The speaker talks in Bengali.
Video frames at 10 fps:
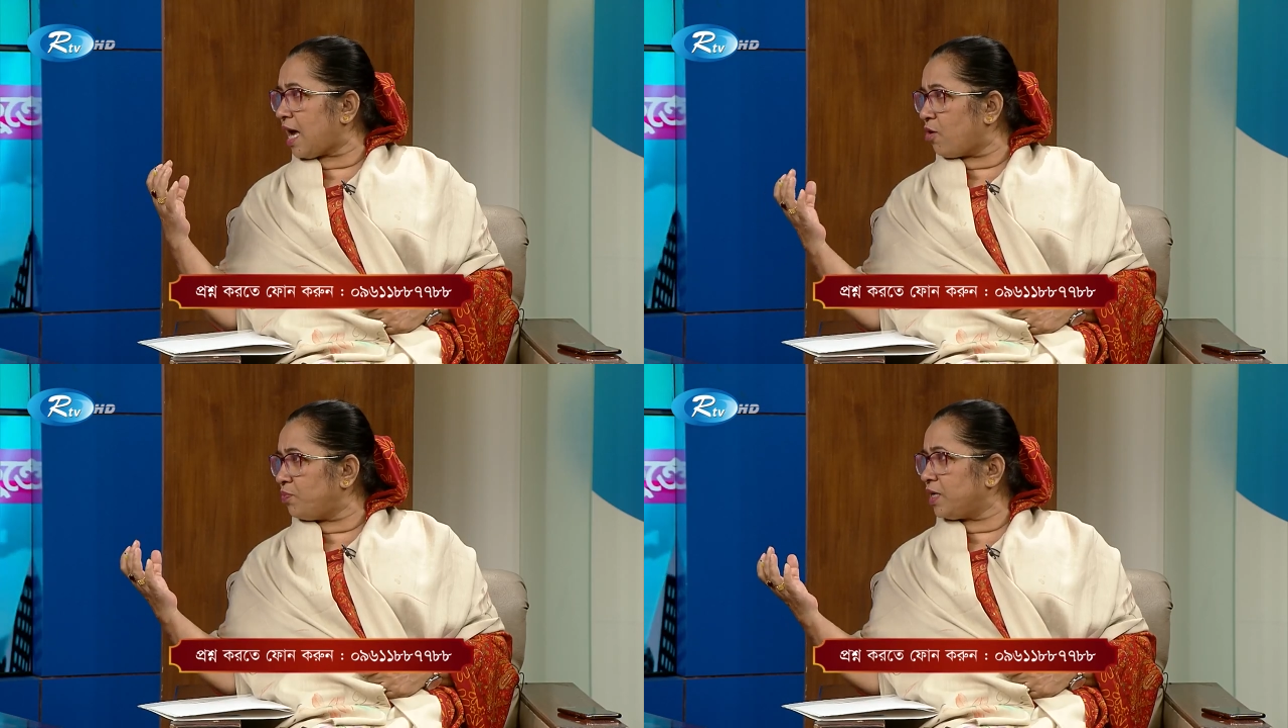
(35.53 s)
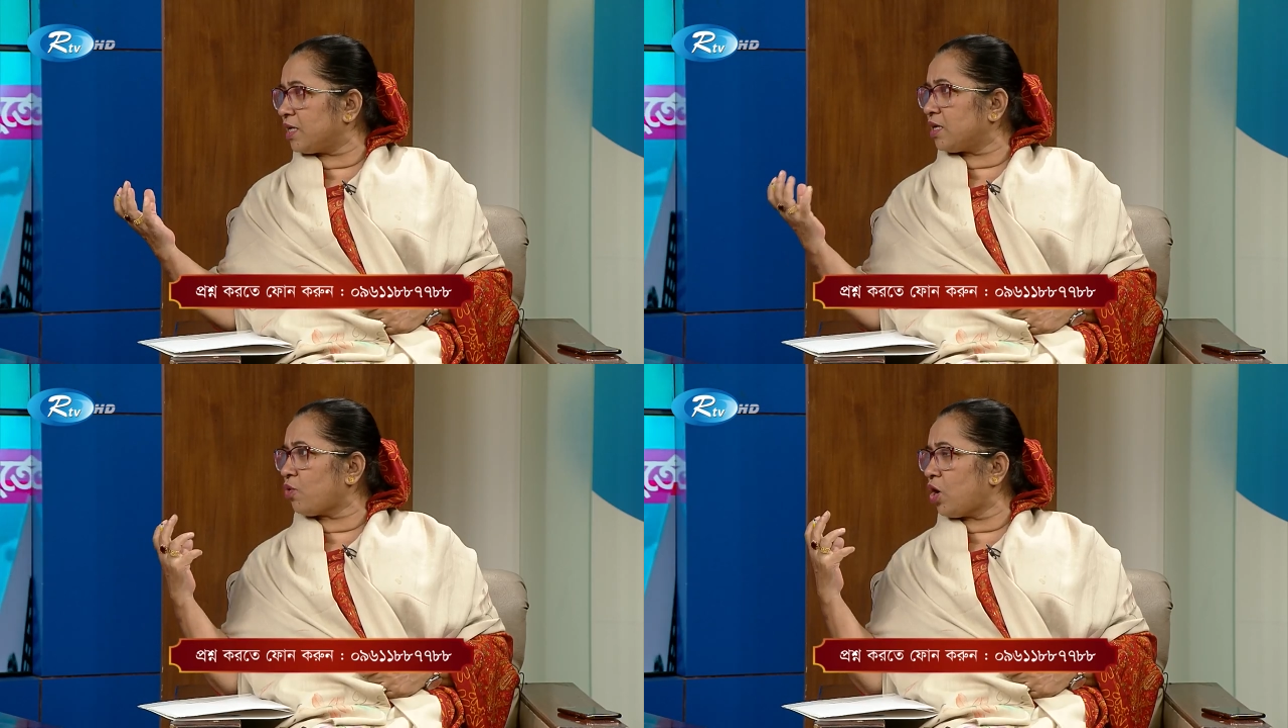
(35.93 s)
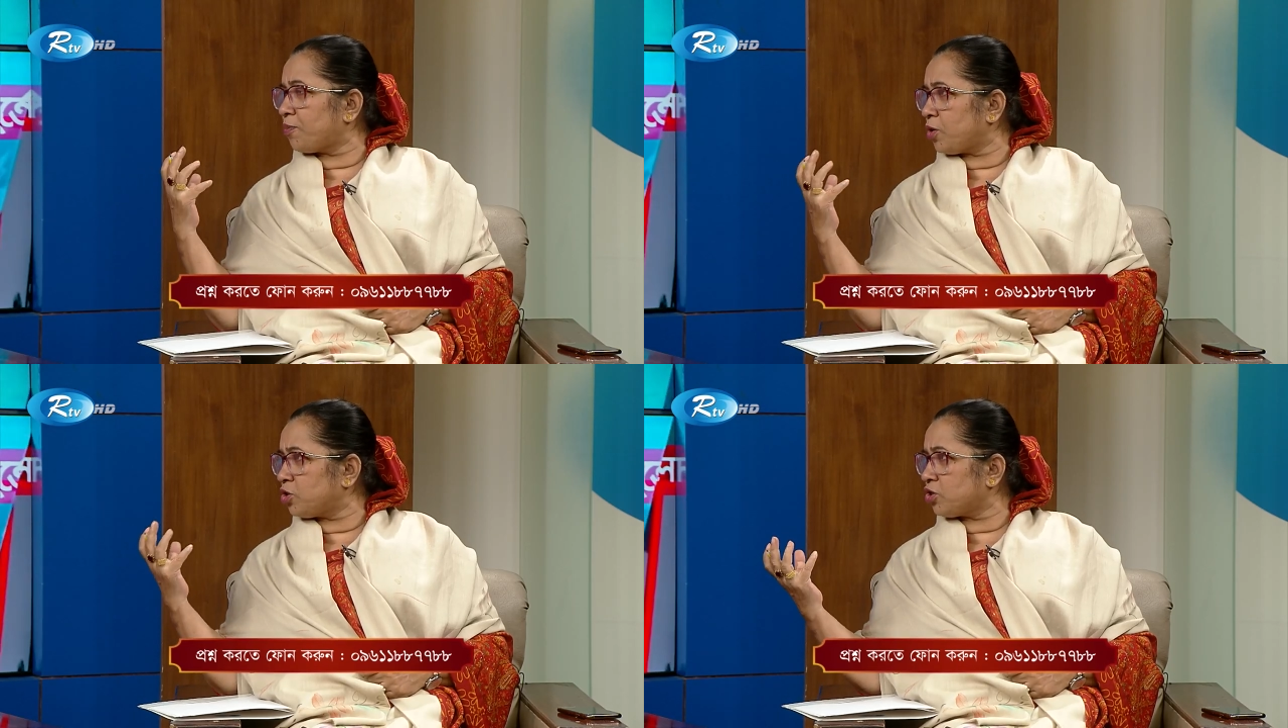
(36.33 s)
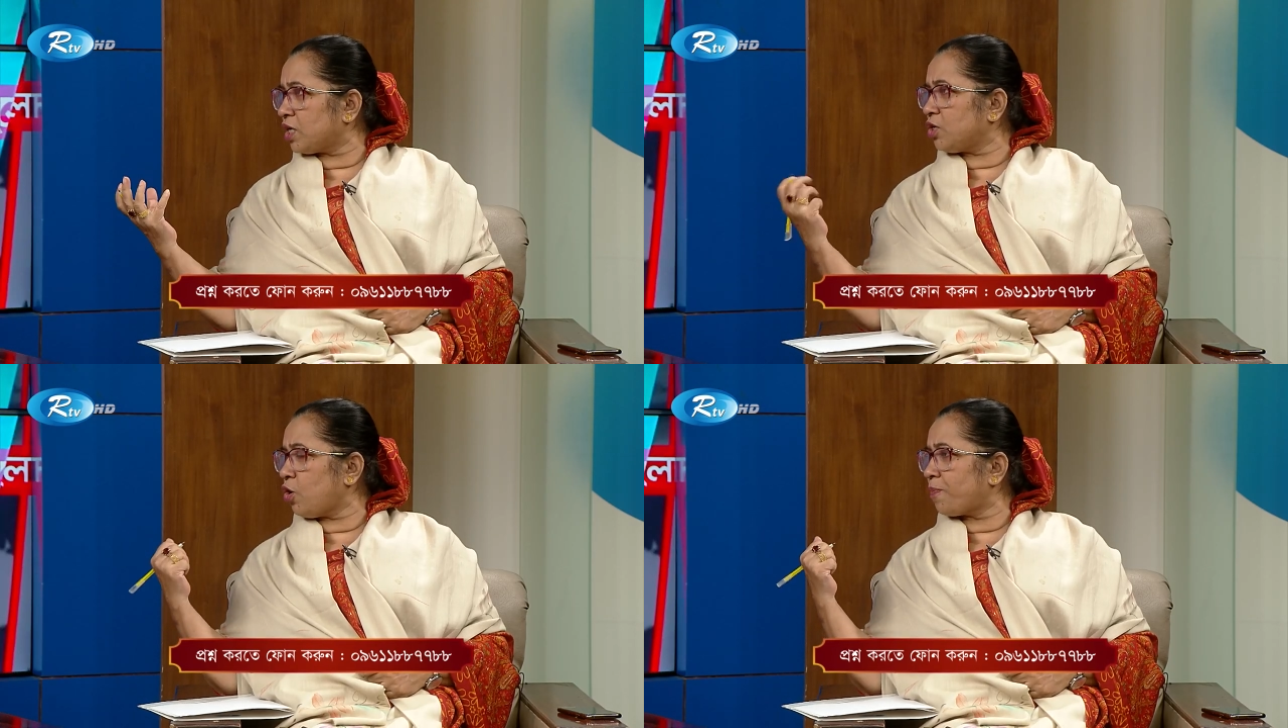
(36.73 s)
আওয়ামী লীগে ওর
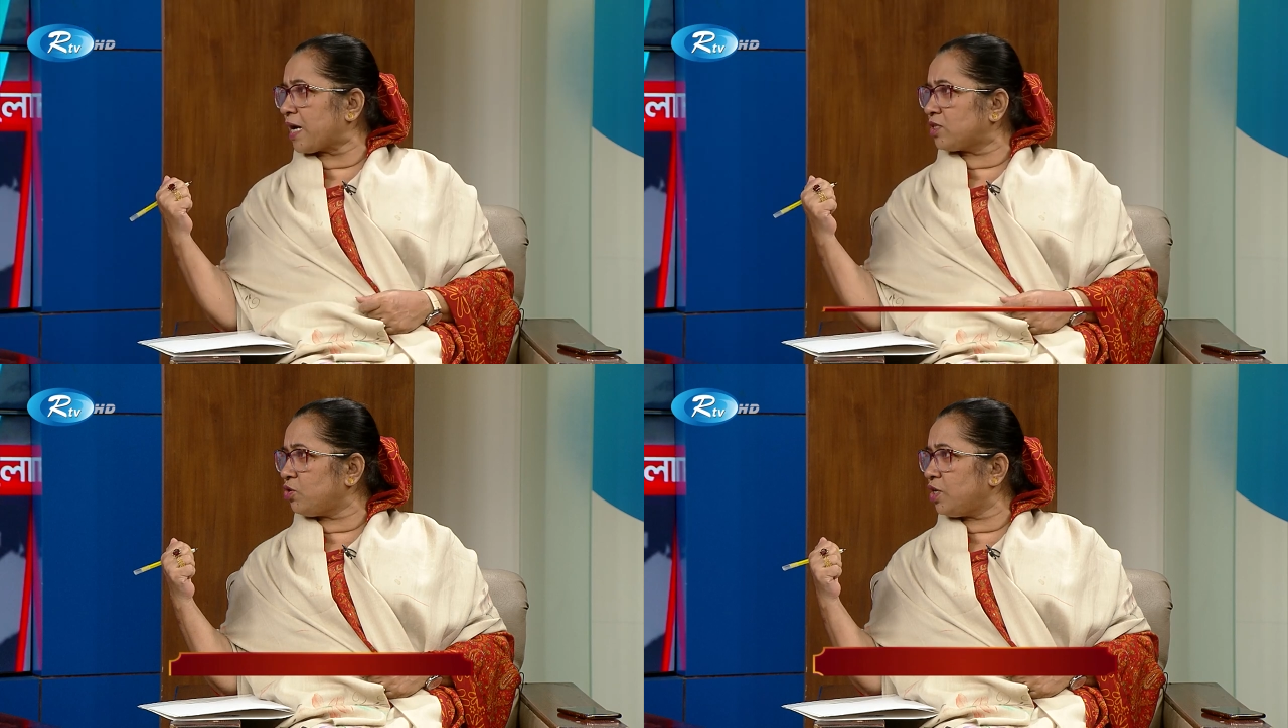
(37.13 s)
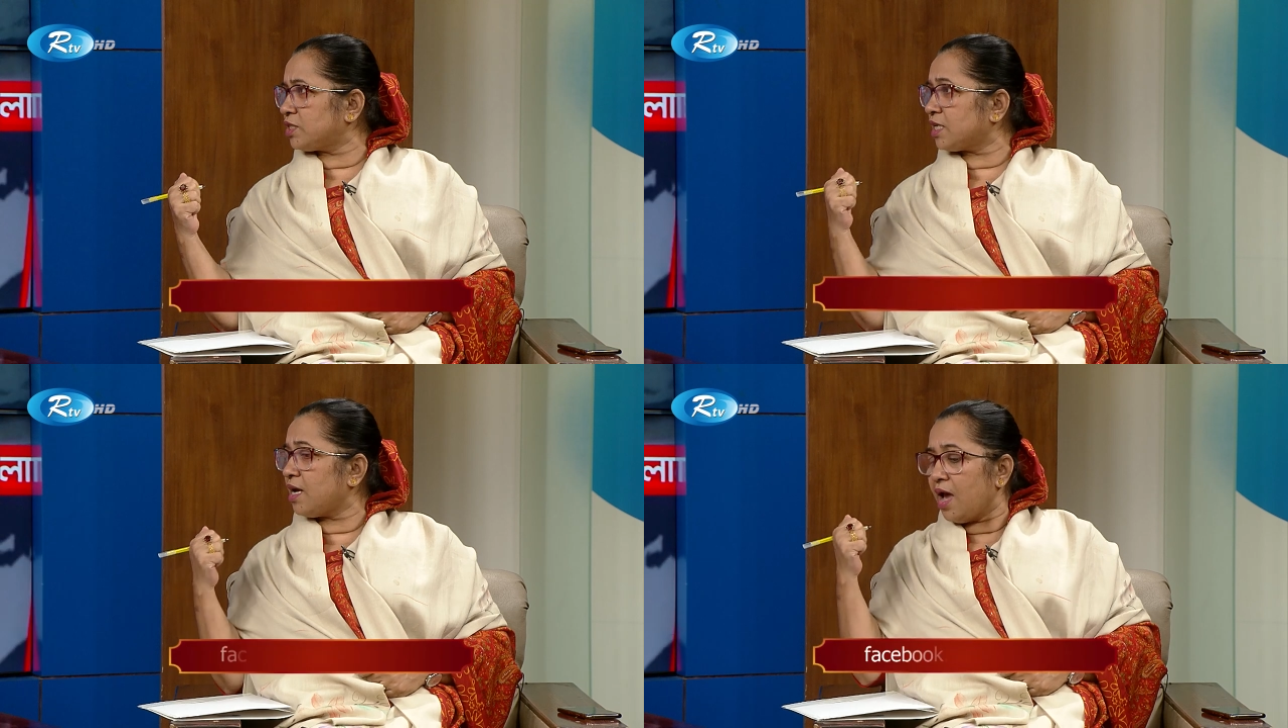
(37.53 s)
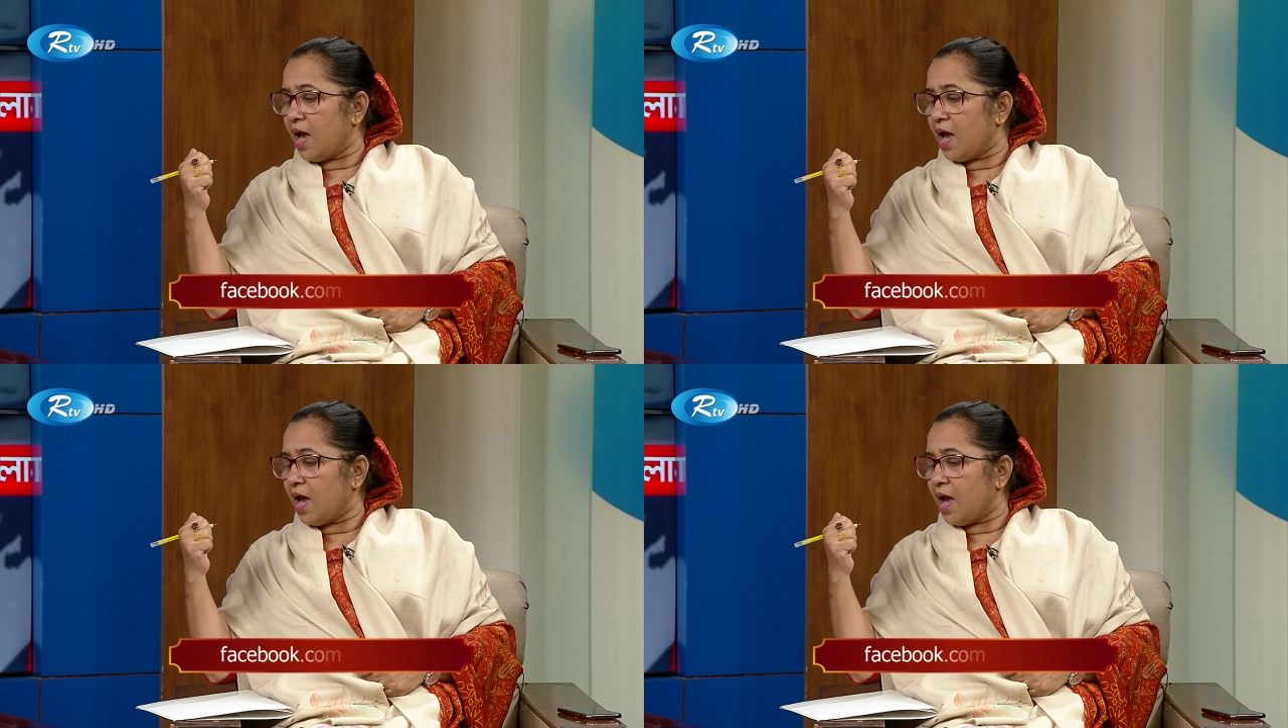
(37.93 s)
বৈধতা নিয়ে প্রার্থী হয়েছে